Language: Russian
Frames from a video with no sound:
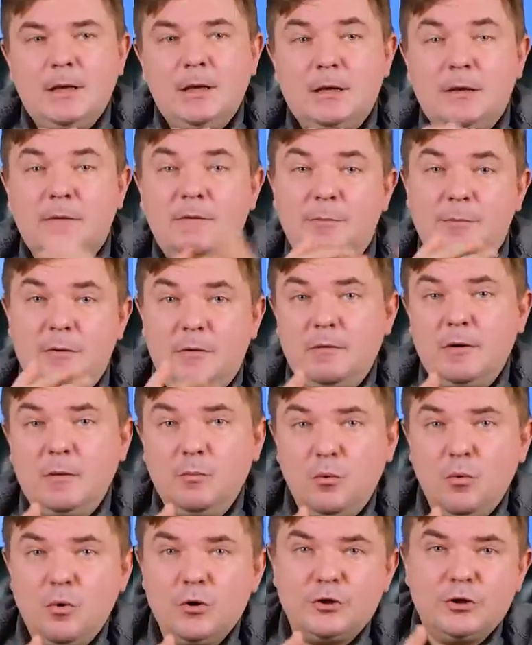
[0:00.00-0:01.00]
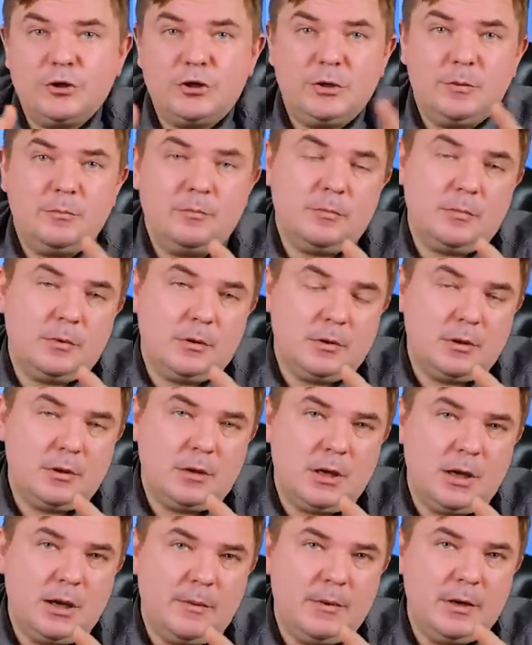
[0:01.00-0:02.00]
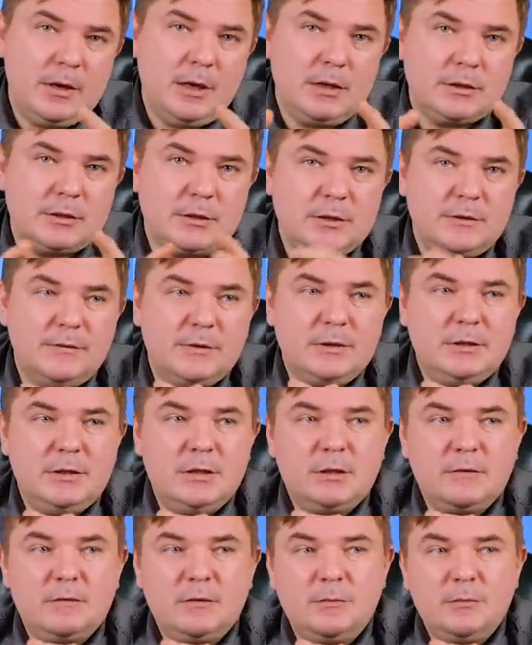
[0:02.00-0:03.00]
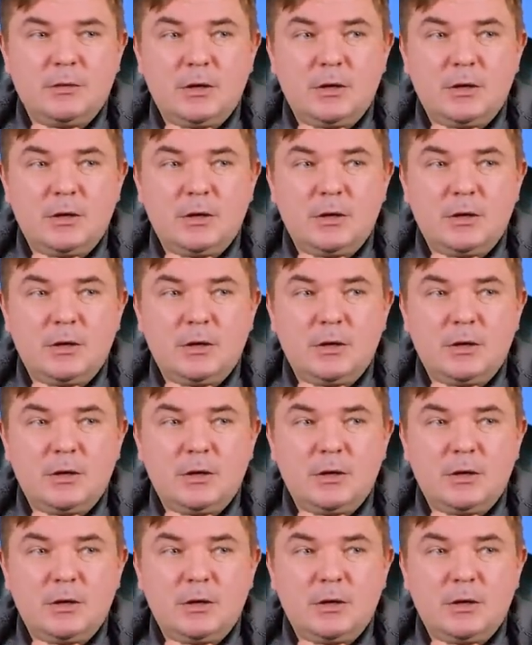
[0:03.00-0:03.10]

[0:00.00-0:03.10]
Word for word: Это, во-первых, больше, чем а, облигация с фиксированным